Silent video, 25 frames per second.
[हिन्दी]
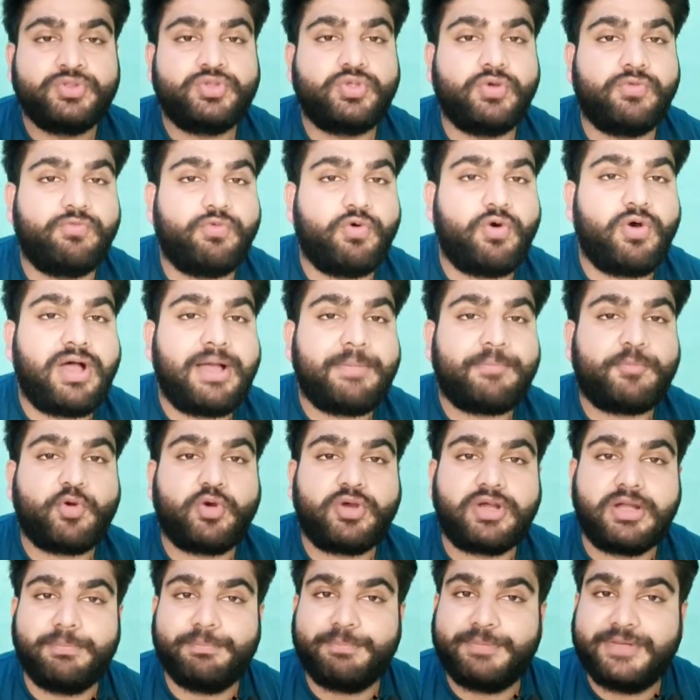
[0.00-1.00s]
तो वो
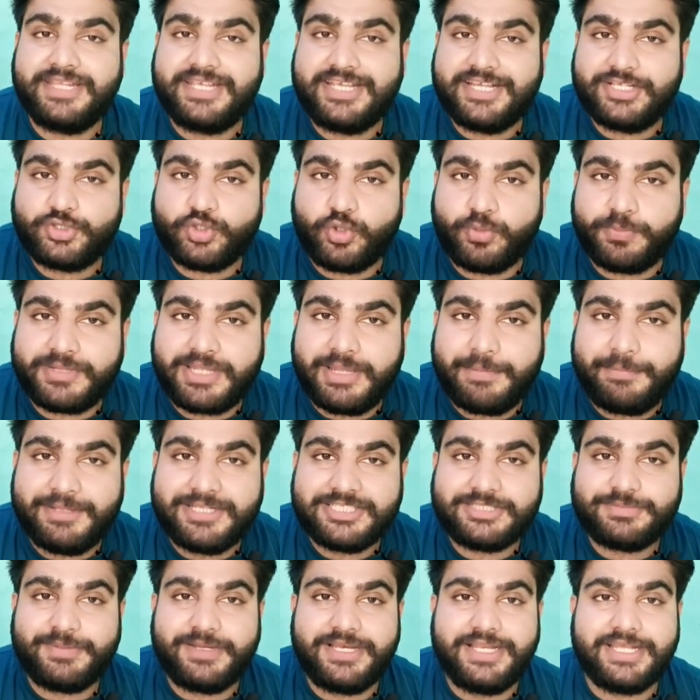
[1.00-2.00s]
आपको कंपनी के जॉब के
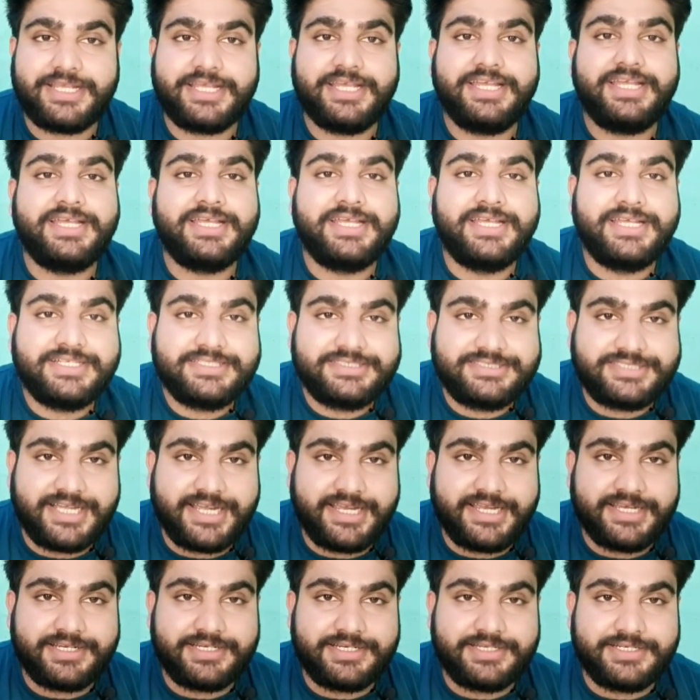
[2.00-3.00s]
पेज पे लेके
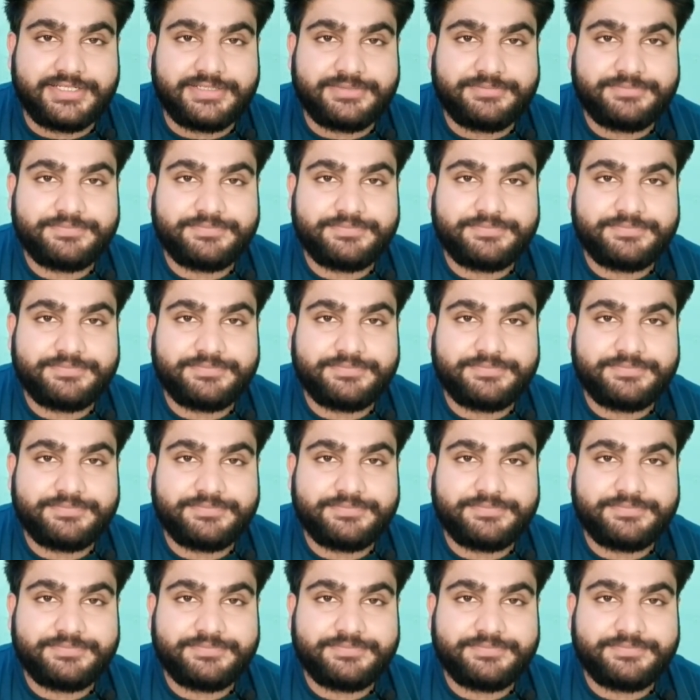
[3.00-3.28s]
जाएगा